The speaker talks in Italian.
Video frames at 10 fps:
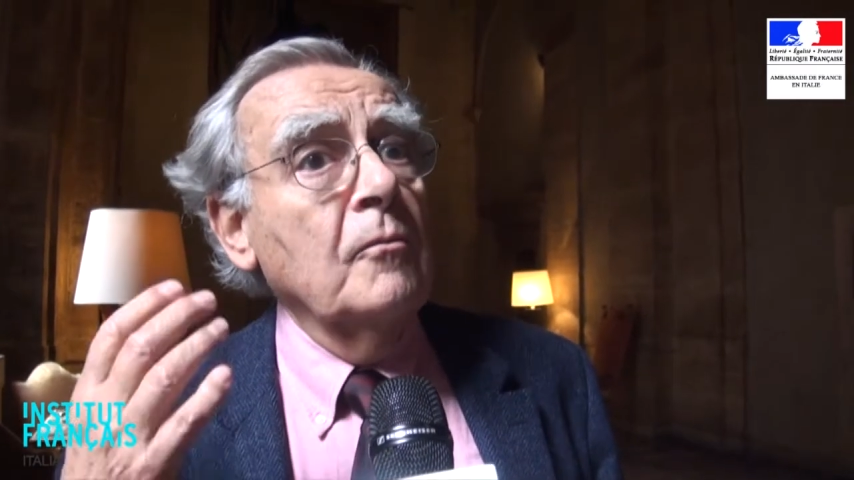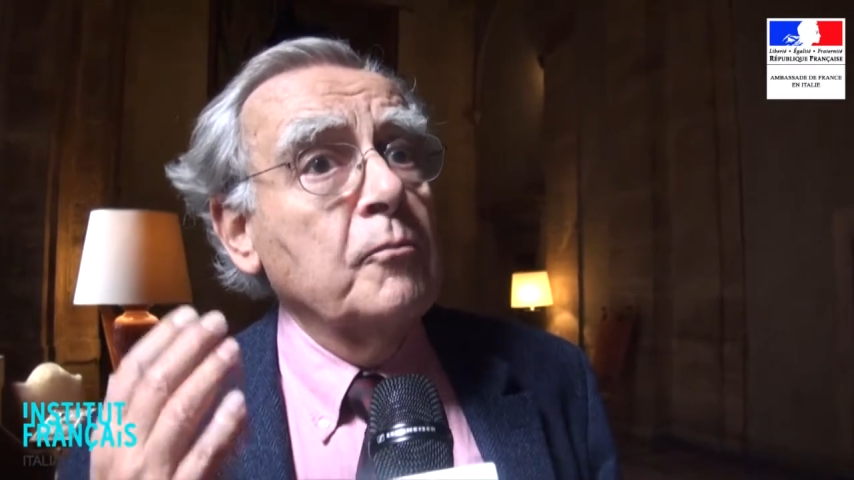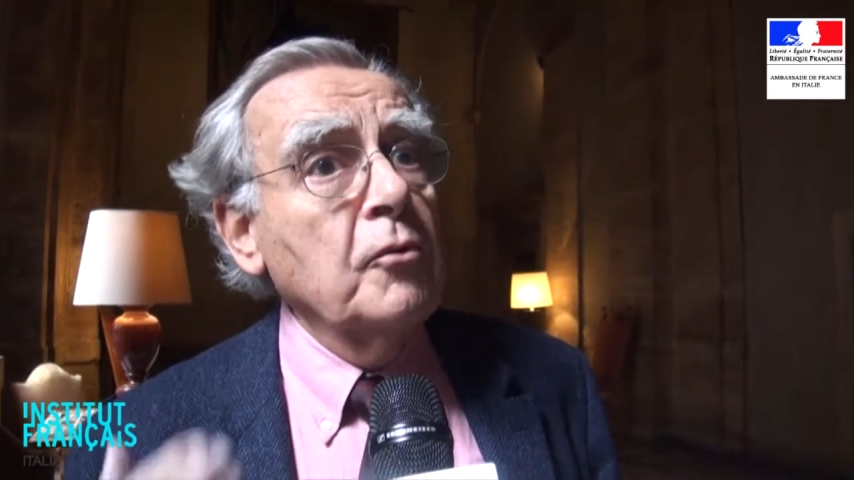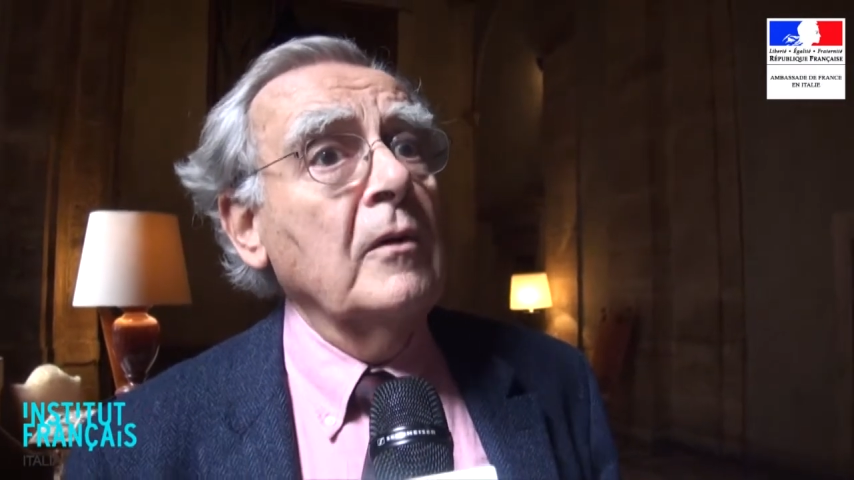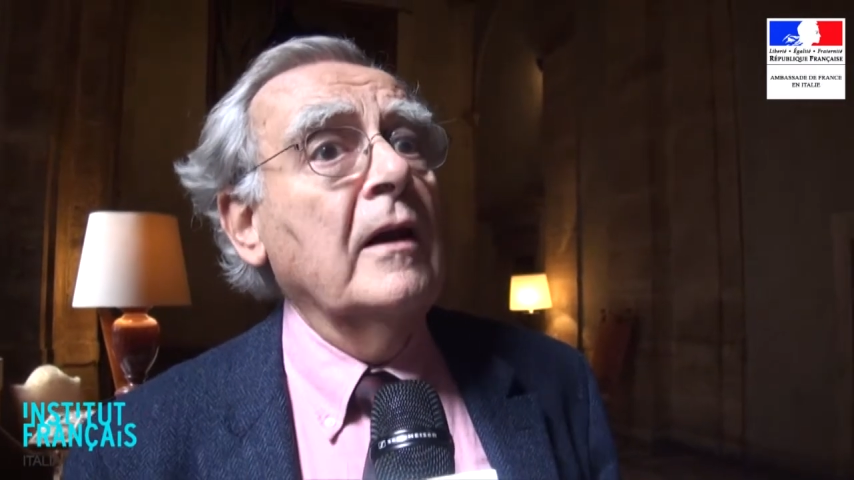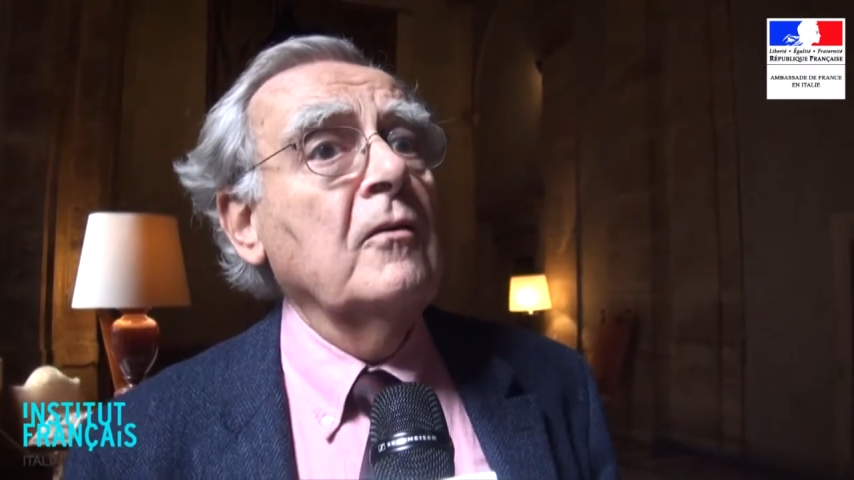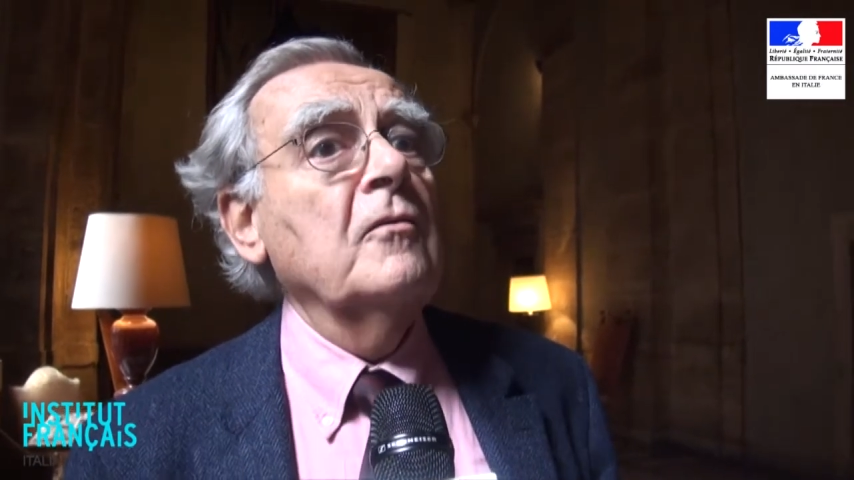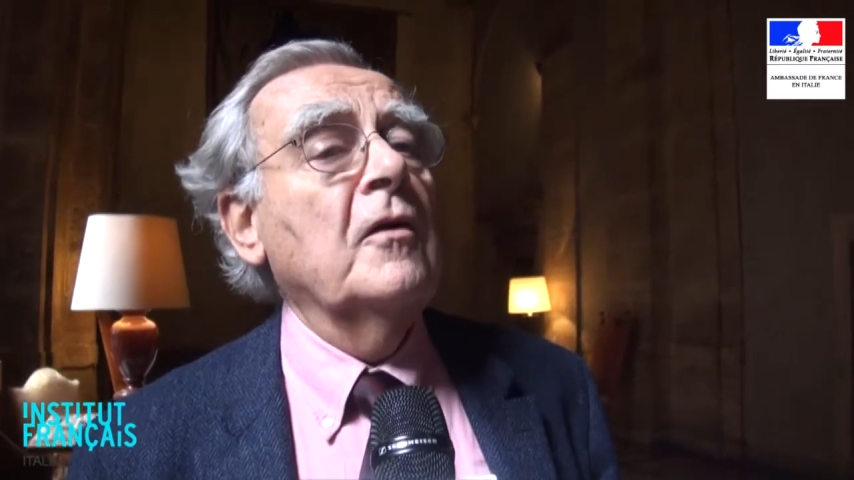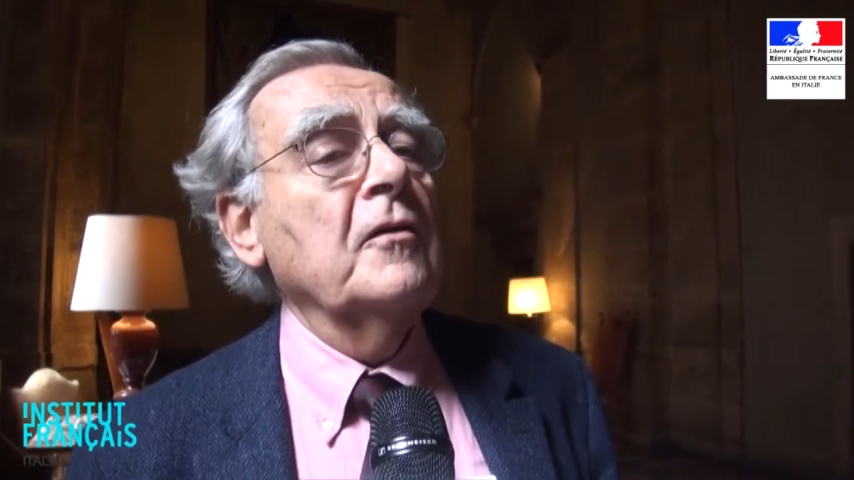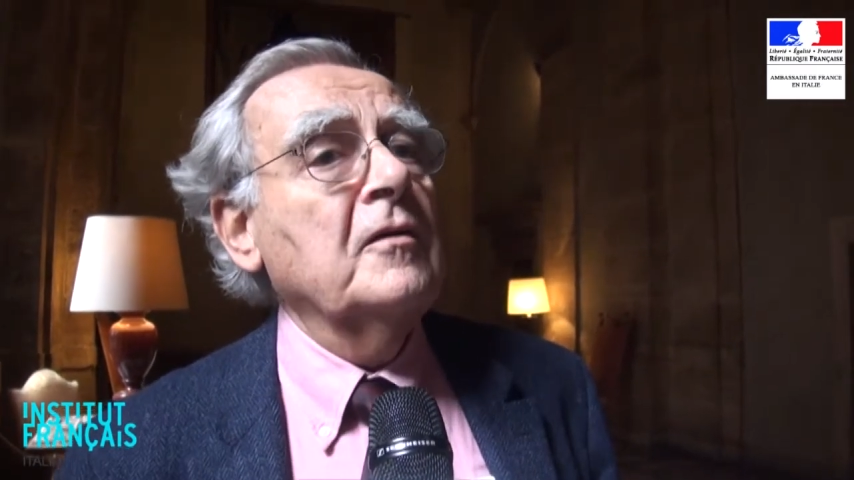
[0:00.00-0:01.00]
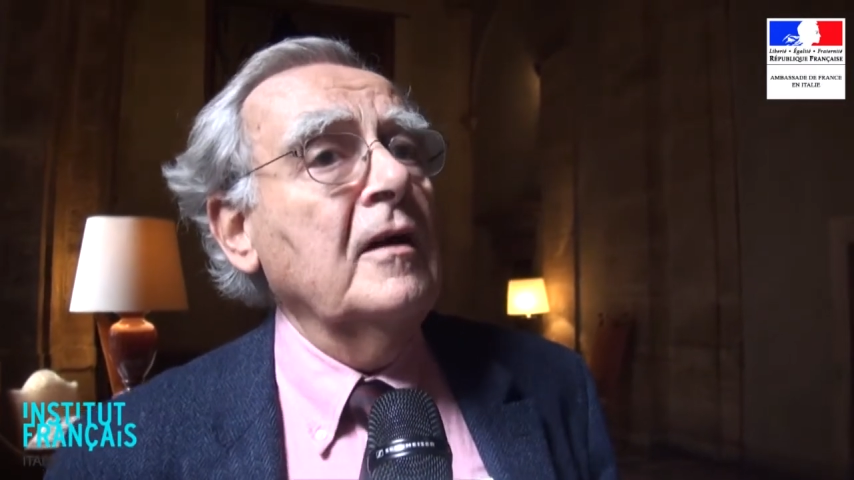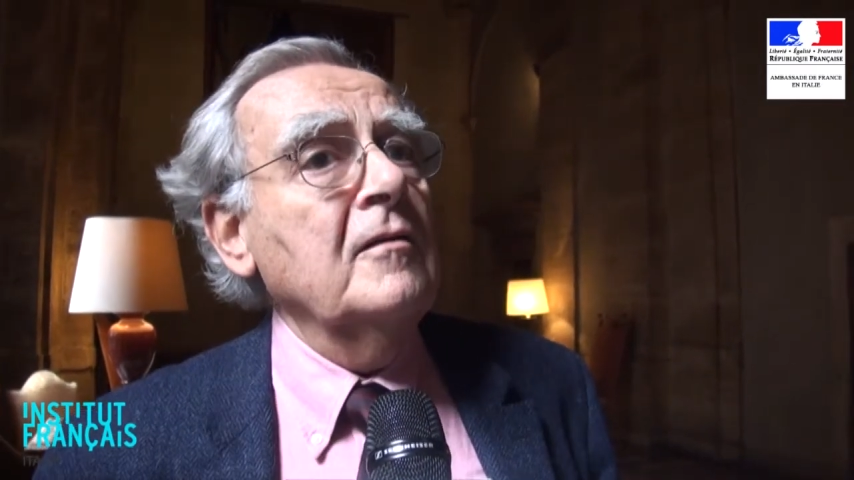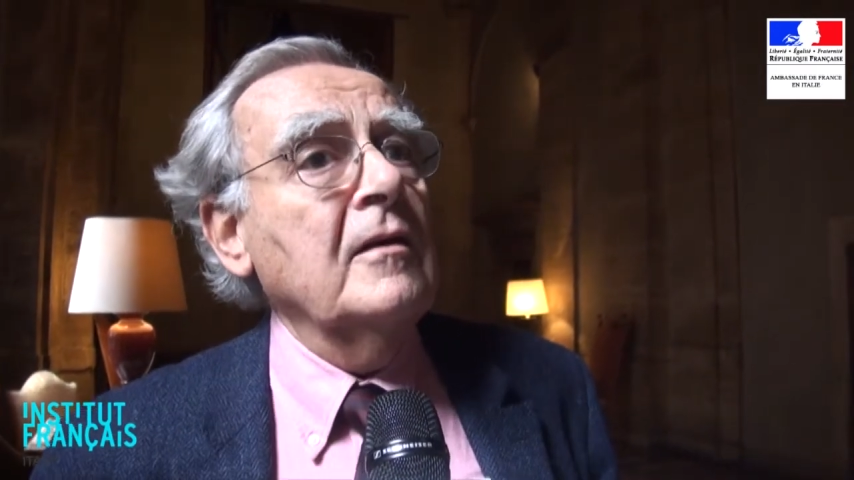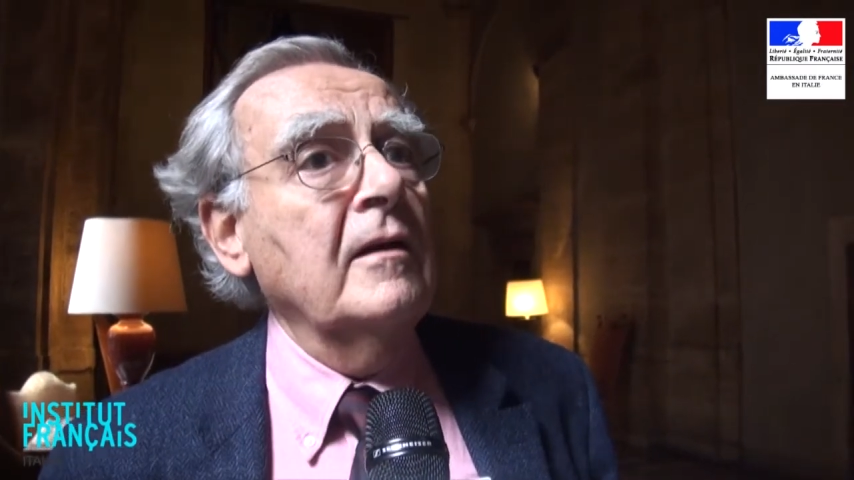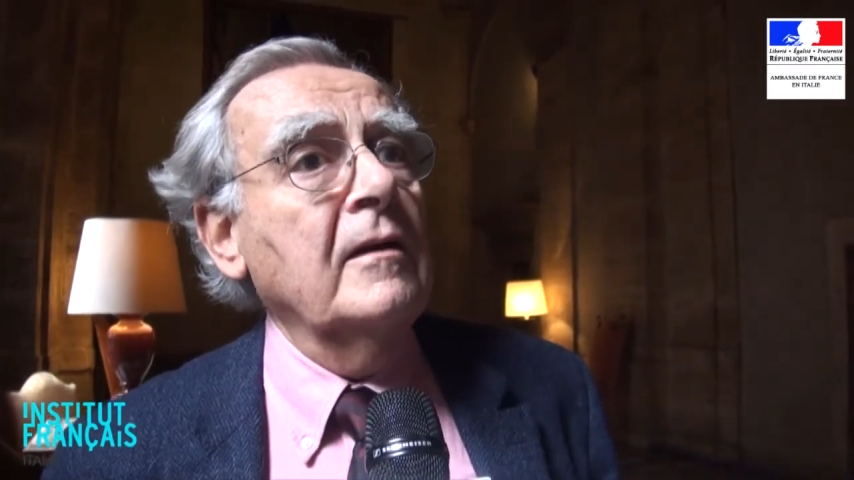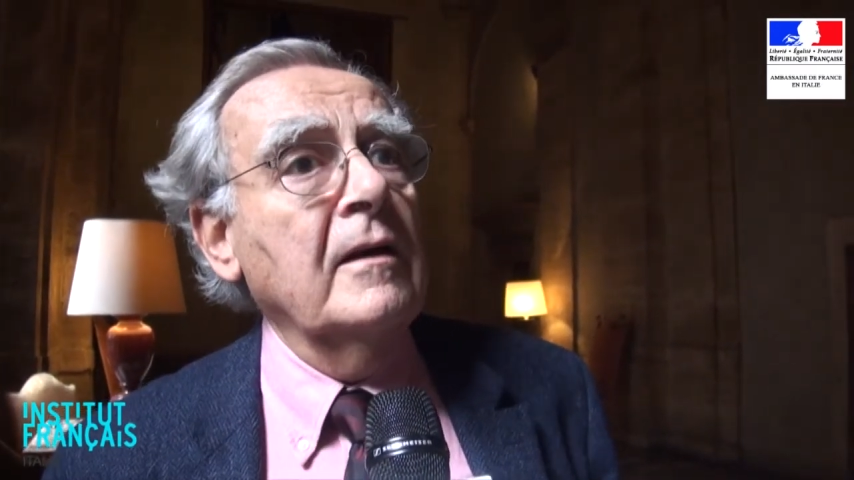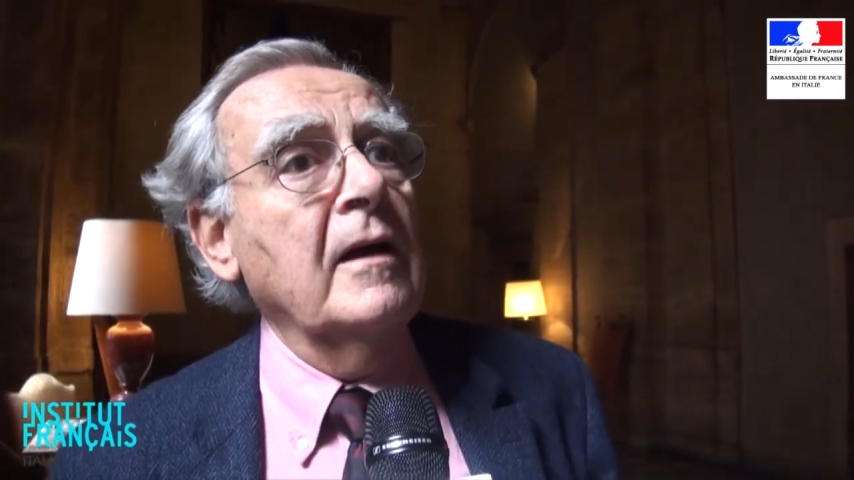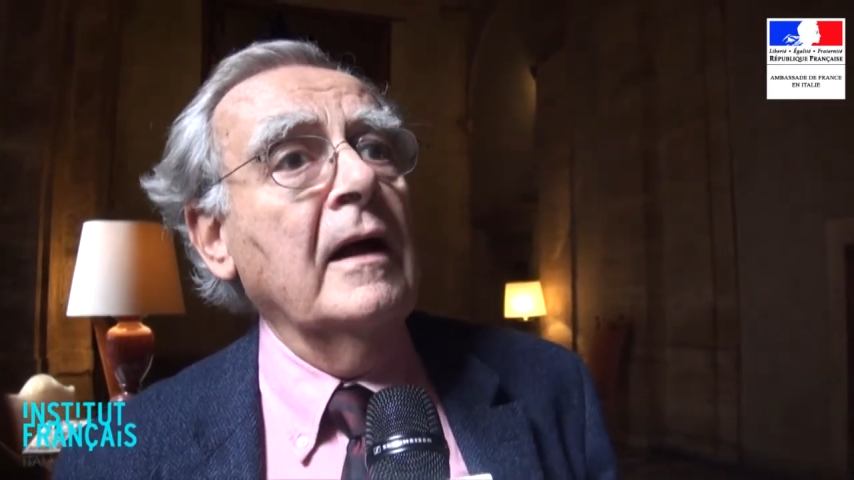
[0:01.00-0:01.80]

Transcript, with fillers: pour la langue française euh,